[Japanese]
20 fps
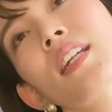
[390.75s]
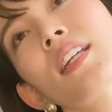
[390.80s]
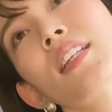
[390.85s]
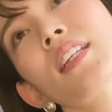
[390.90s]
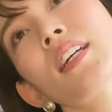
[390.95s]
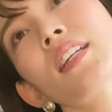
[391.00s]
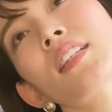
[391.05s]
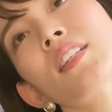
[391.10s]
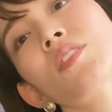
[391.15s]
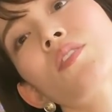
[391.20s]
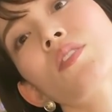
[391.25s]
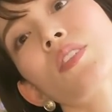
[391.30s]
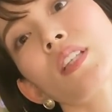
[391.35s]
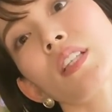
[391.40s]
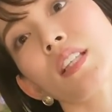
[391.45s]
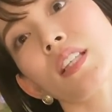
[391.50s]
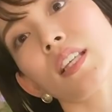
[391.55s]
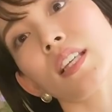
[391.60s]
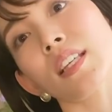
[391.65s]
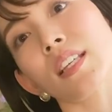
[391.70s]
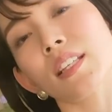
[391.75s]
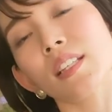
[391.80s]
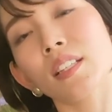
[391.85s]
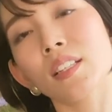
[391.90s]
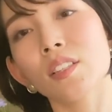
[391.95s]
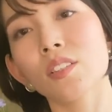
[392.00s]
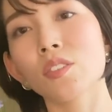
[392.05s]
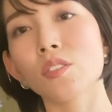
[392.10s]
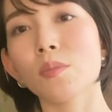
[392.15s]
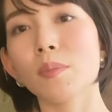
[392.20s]
れたって時に
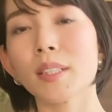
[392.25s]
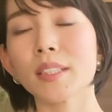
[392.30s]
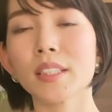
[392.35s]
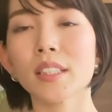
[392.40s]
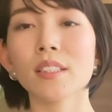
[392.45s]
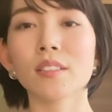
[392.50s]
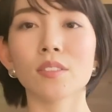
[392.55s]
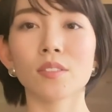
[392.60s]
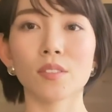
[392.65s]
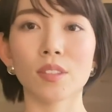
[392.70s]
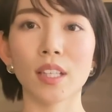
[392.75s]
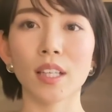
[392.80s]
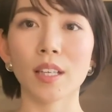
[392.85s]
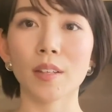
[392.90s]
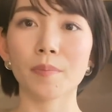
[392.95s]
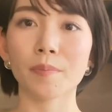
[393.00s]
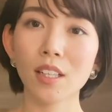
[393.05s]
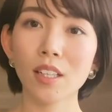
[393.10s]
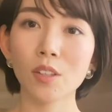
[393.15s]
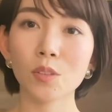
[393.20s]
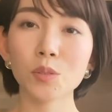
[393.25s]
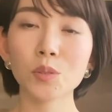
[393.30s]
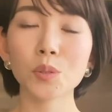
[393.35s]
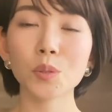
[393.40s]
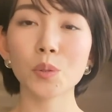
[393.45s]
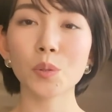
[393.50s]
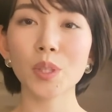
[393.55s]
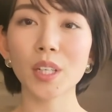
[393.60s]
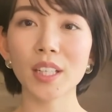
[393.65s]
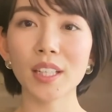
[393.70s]
伸ばせるので、本当に